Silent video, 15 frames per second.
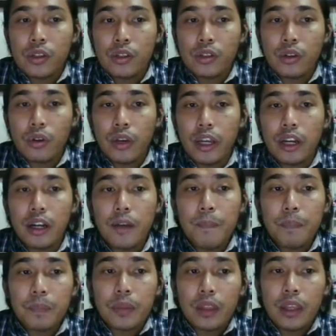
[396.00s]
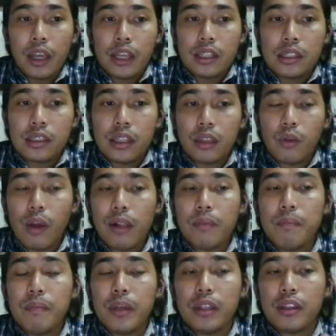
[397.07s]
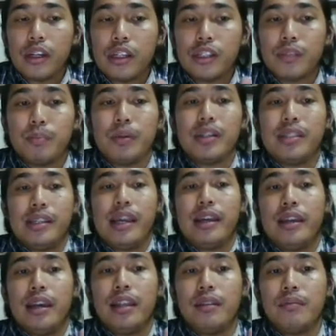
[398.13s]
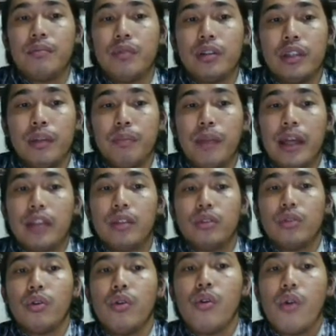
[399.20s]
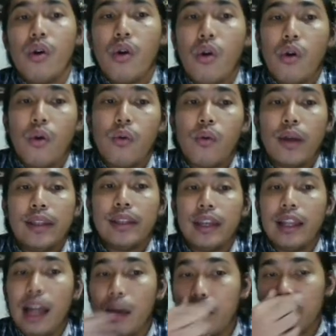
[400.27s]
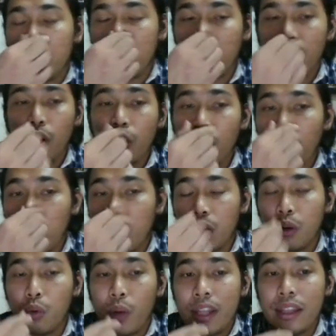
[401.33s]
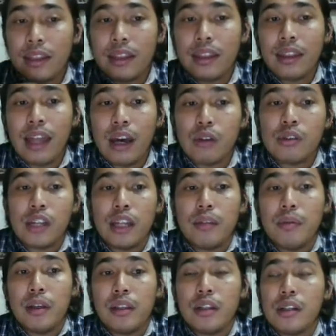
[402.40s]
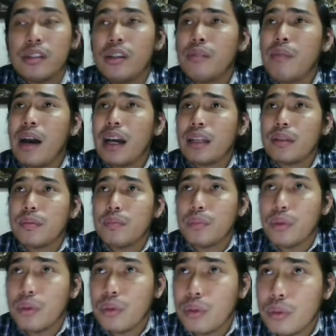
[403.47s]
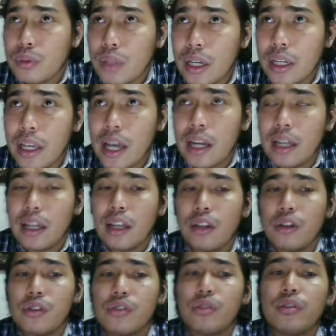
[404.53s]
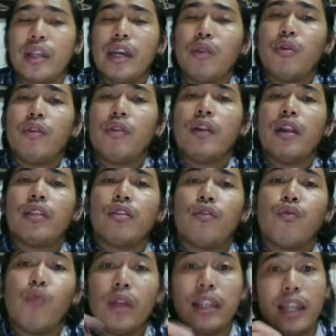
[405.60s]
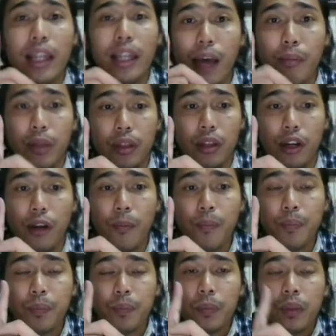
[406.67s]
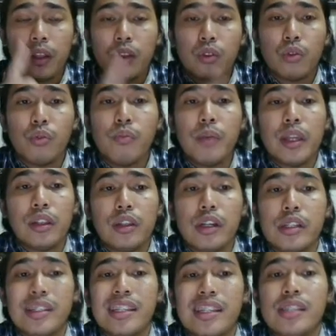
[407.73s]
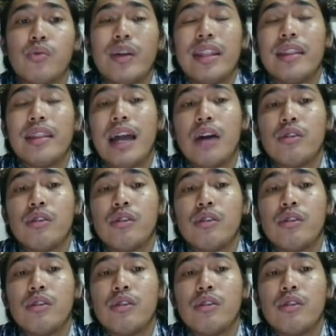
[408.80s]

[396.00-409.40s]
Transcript: So here is the 12 meters per second multiplied to 1 kilometer all over 1,000 meters. Sir, bakit po nangyari ganun? So the equivalent of 1 kilometer, 2 meters is 1,000